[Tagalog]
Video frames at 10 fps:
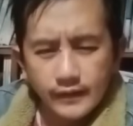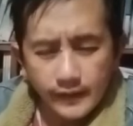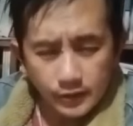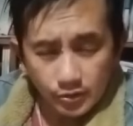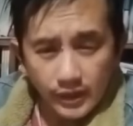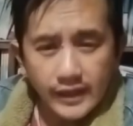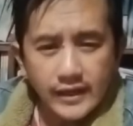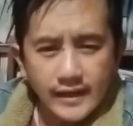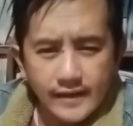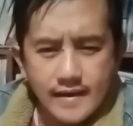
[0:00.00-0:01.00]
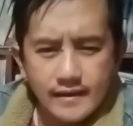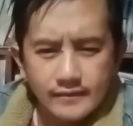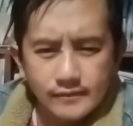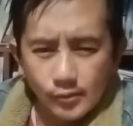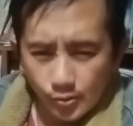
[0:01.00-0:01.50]
nga dito anak na
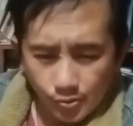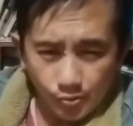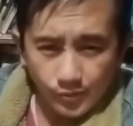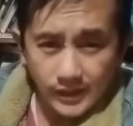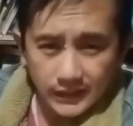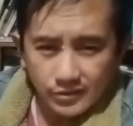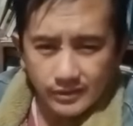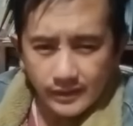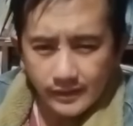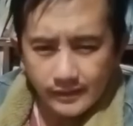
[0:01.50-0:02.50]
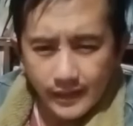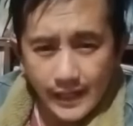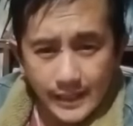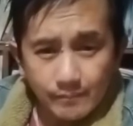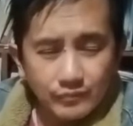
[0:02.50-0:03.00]
although kunan tayo nga
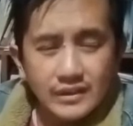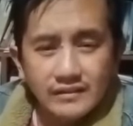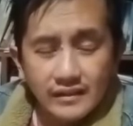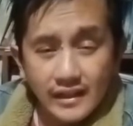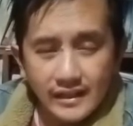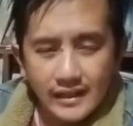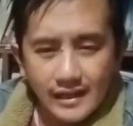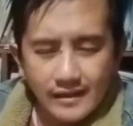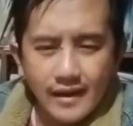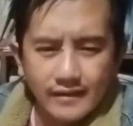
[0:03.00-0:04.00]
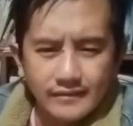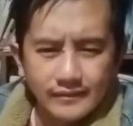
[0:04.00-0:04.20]
adapted nga anak na